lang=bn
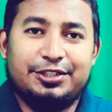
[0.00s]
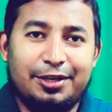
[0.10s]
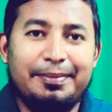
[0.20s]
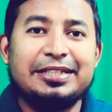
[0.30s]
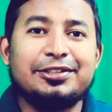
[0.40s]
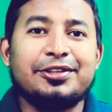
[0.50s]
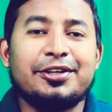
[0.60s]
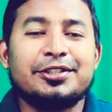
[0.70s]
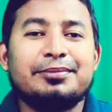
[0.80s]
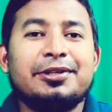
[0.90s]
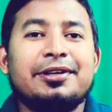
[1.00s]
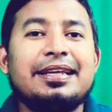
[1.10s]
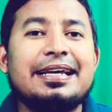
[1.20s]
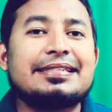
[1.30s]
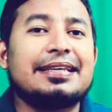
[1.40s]
সম্মানিত দর্শক
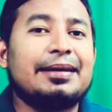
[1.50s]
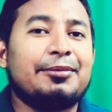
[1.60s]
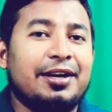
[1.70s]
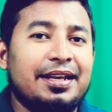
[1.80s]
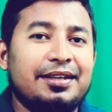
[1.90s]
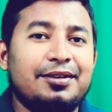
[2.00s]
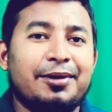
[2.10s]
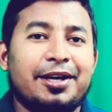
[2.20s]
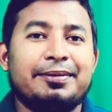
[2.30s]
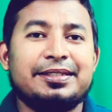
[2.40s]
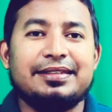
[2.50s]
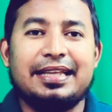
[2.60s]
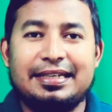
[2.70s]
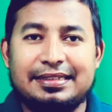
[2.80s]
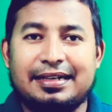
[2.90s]
মণ্ডলী আসসালামু আলাইকুম
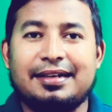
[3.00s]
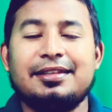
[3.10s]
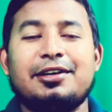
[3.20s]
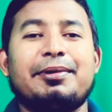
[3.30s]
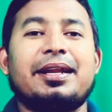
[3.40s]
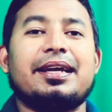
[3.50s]
রহমতুল্লাহ তালা